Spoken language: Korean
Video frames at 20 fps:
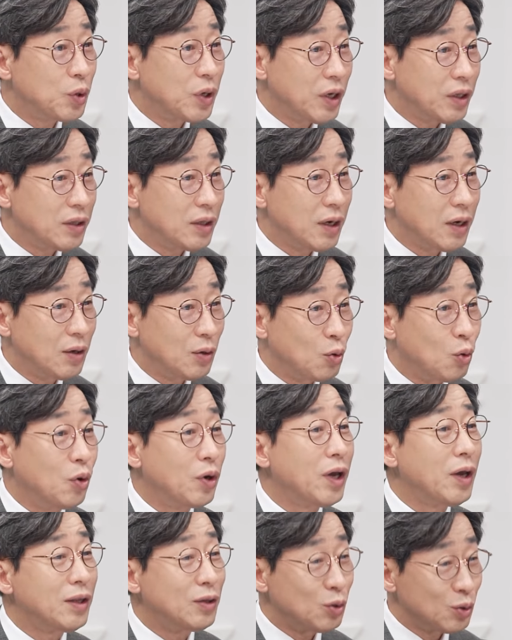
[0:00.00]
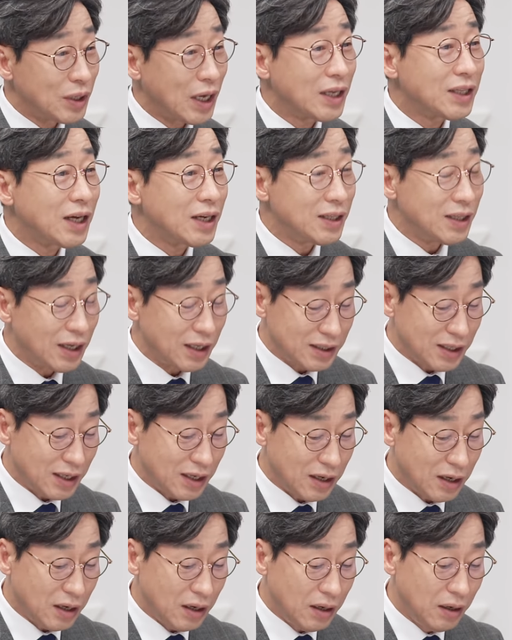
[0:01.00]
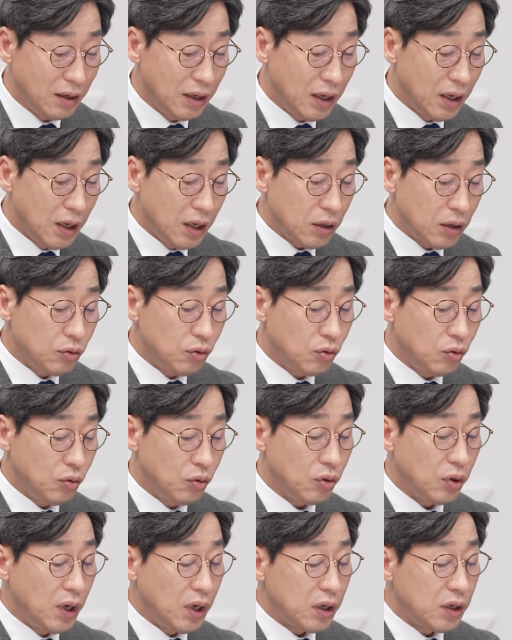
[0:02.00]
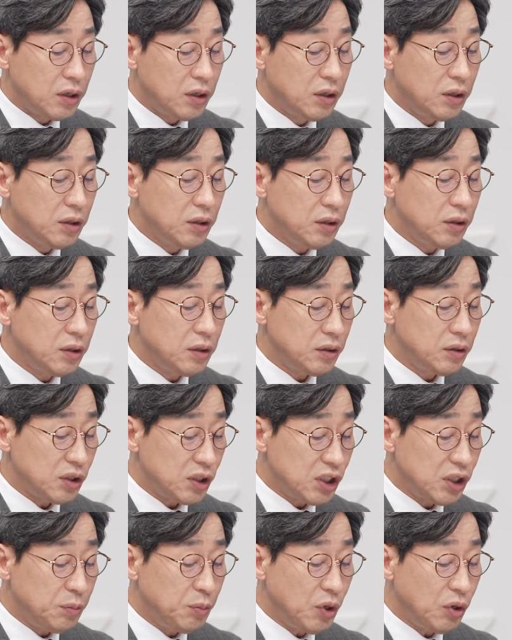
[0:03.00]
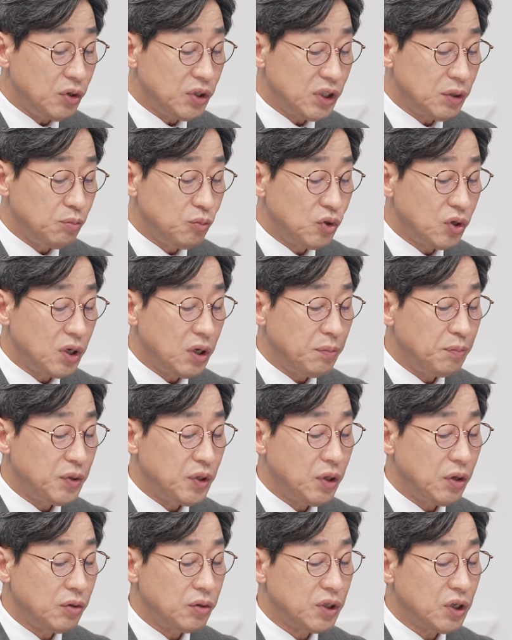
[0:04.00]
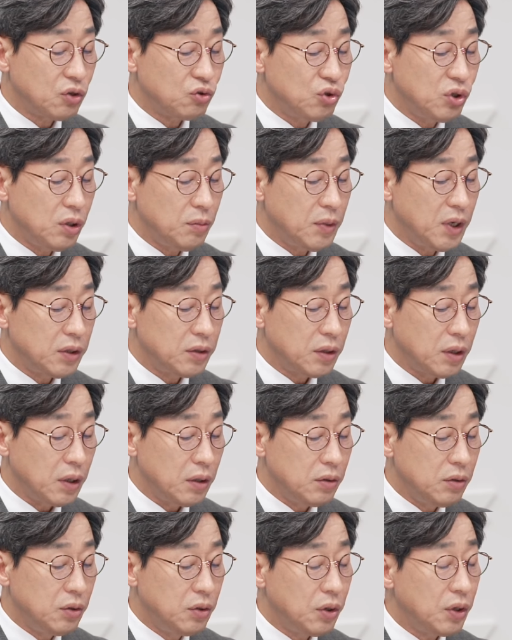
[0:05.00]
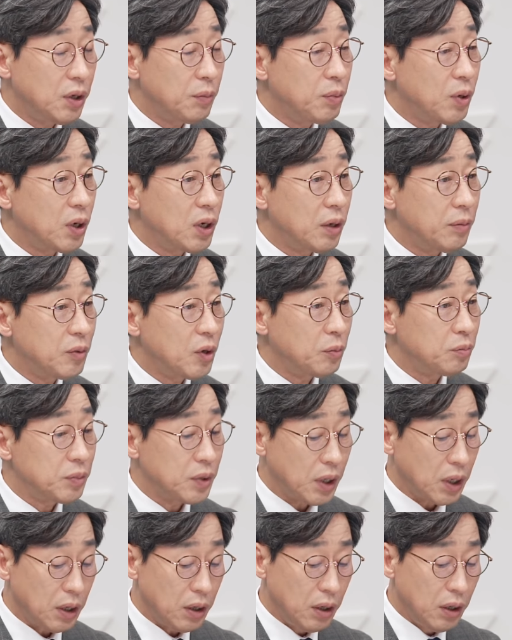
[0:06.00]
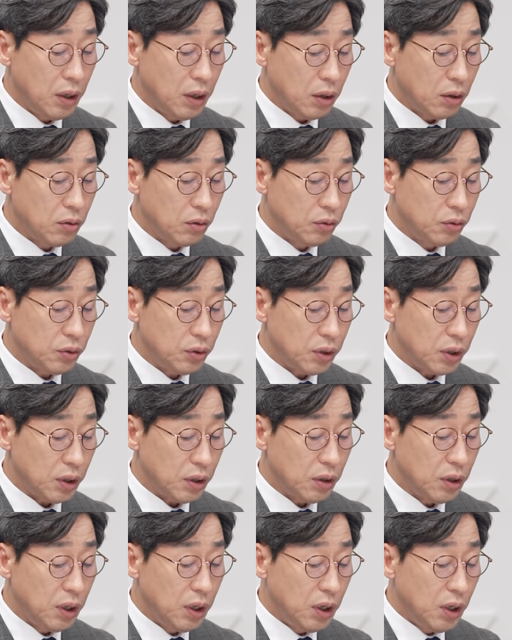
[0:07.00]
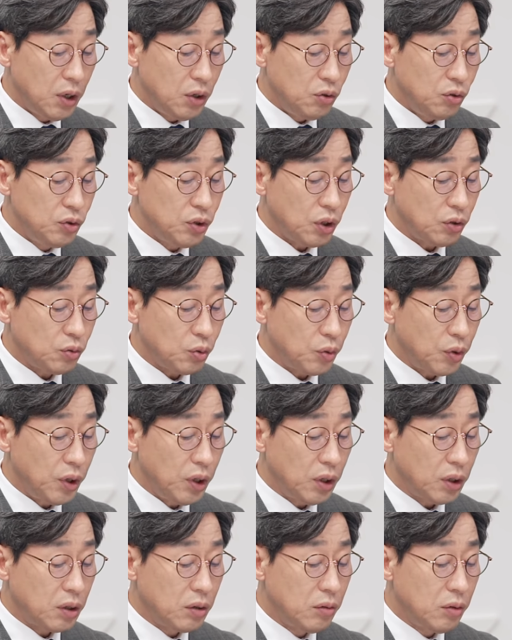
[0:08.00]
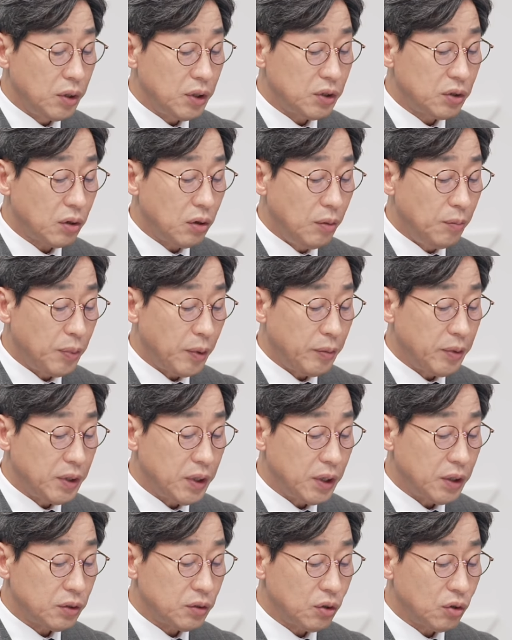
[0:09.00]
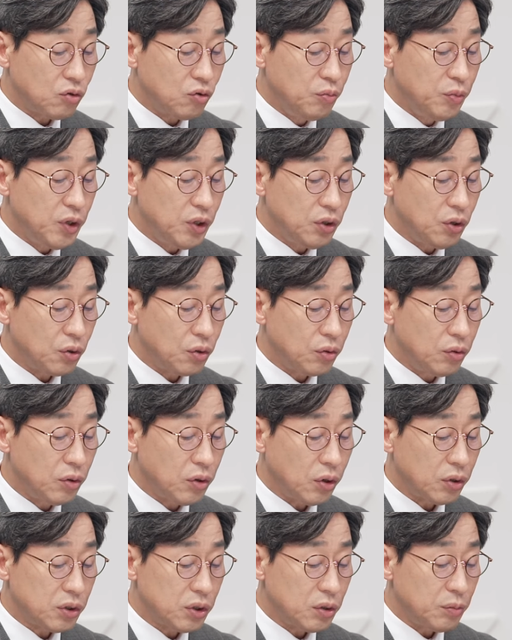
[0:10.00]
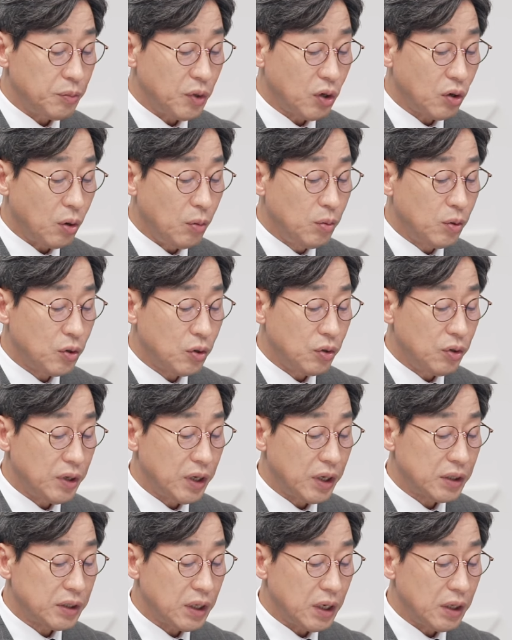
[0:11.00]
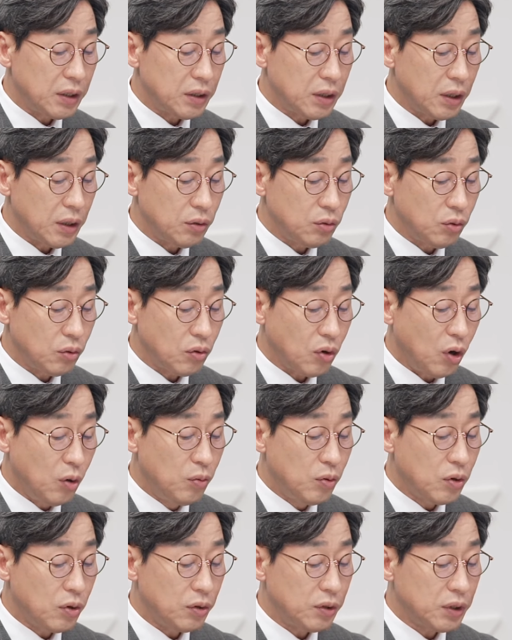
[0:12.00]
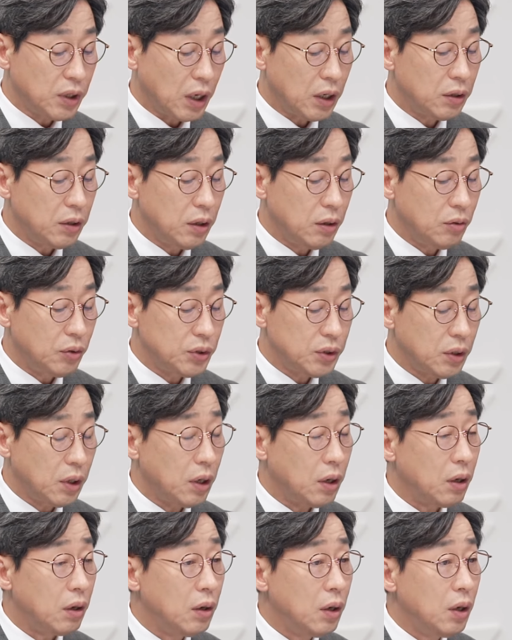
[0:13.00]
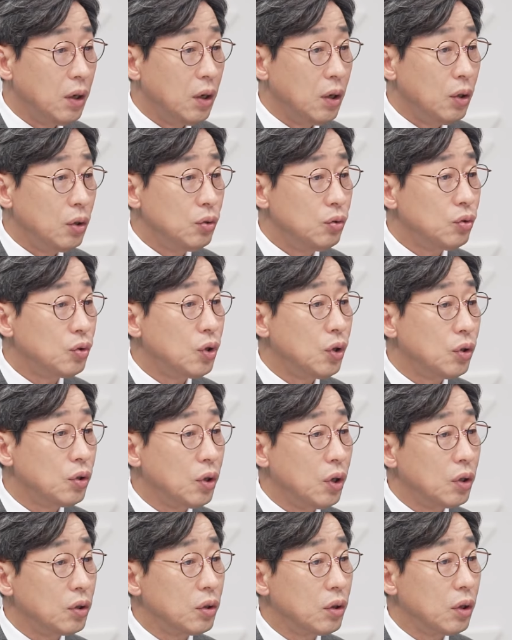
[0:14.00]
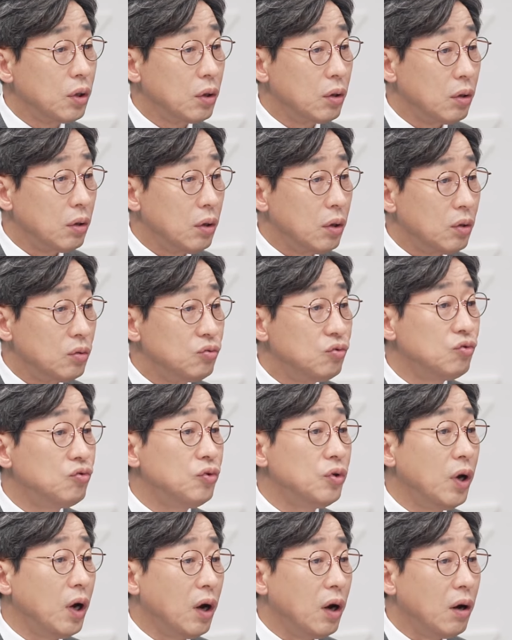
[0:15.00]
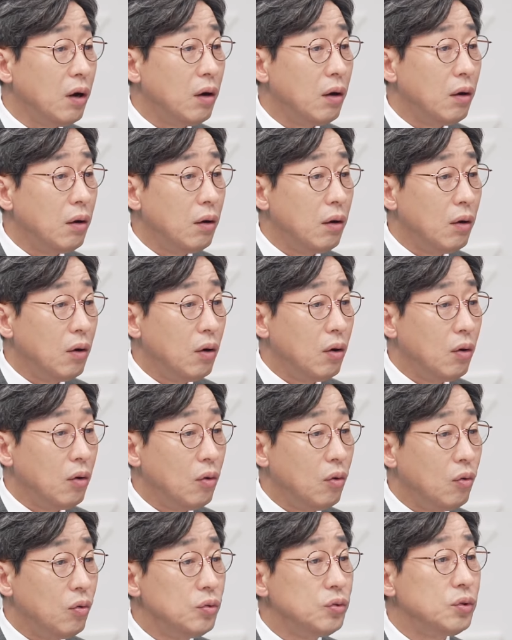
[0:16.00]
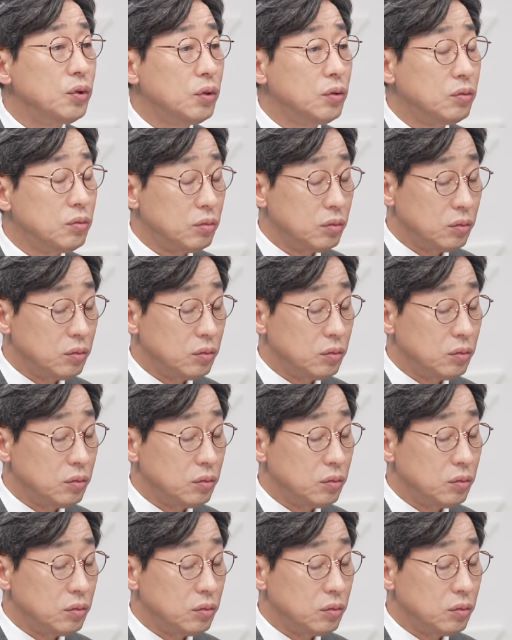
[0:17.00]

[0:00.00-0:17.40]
했다가 그게 또 사단이 났잖아. 그리고 그 12월 26일 비대위원장 취임할 때 의견에 변함이 없다. 그러더니 윤 대통령이 김건희 특검법에 대해서 국민 여론을 거스르며 거부권을 행사할 때에도 거부권은 당연한 것이다. 이렇게 얘기한 게 누구야? 언제? 그때